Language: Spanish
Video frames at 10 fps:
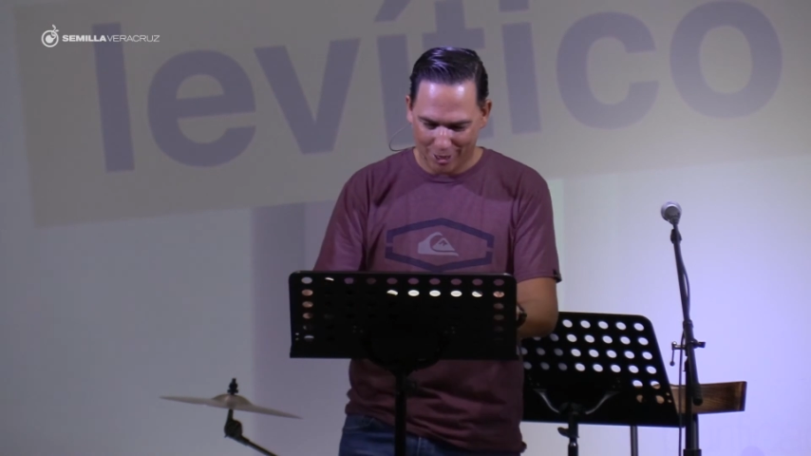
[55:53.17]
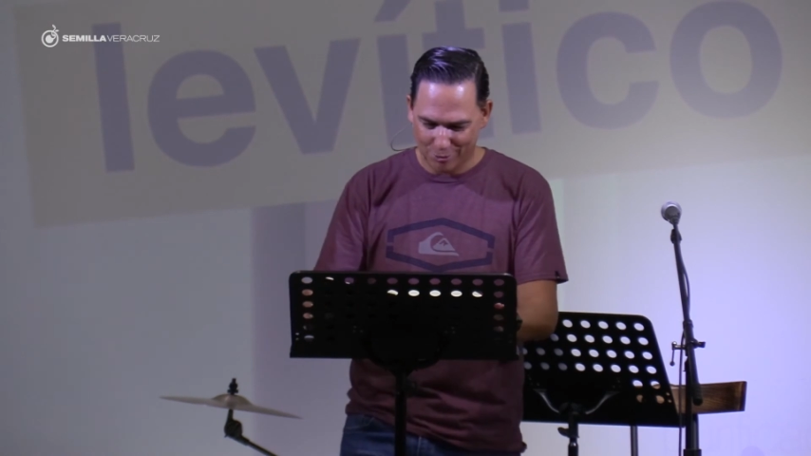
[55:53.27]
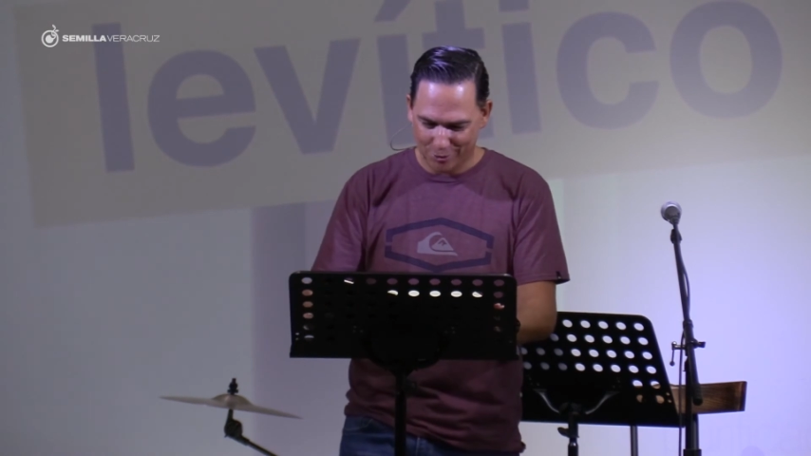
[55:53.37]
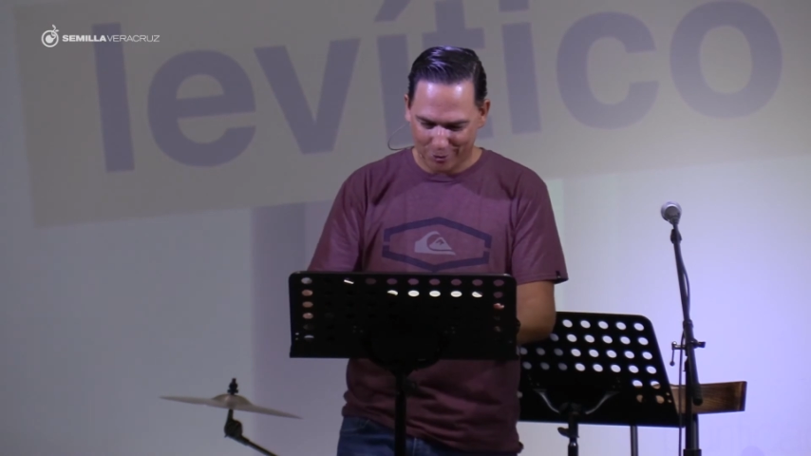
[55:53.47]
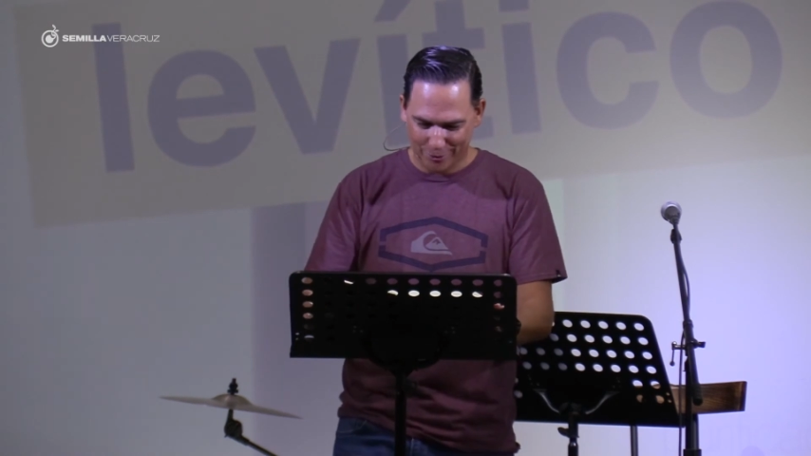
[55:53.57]
a
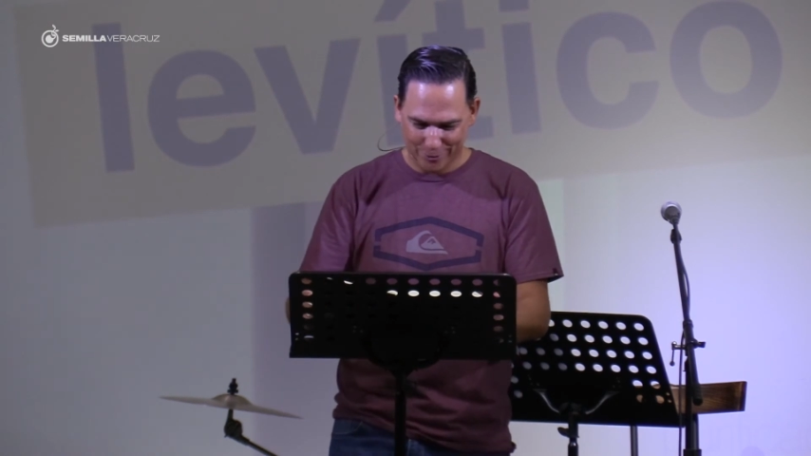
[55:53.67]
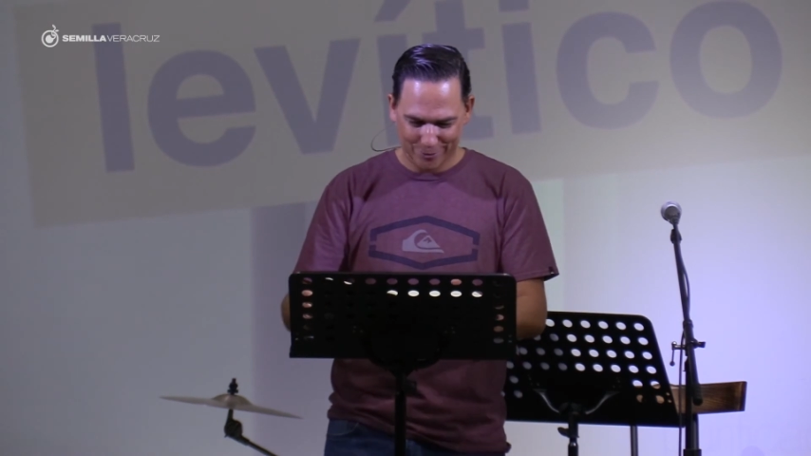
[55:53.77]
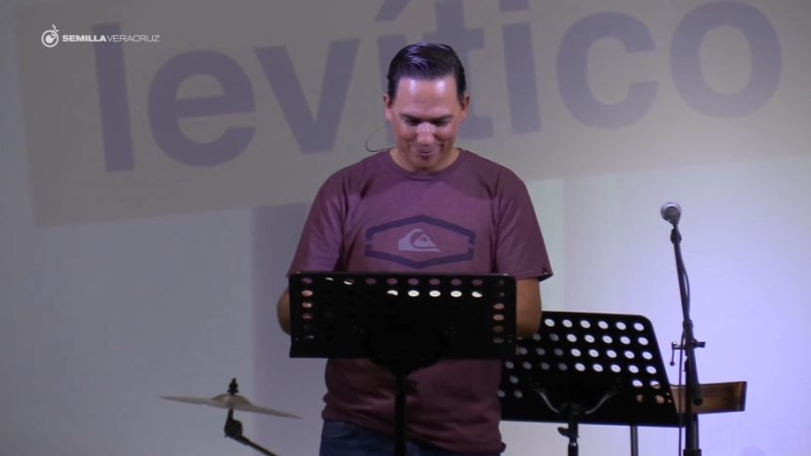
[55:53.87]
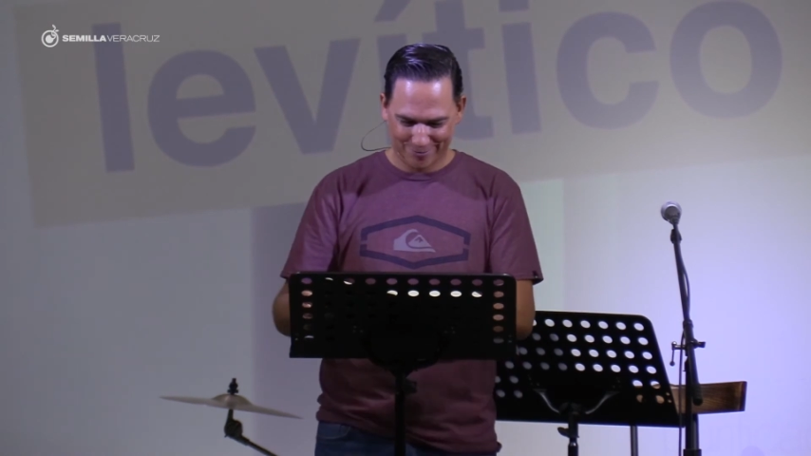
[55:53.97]
los tocos.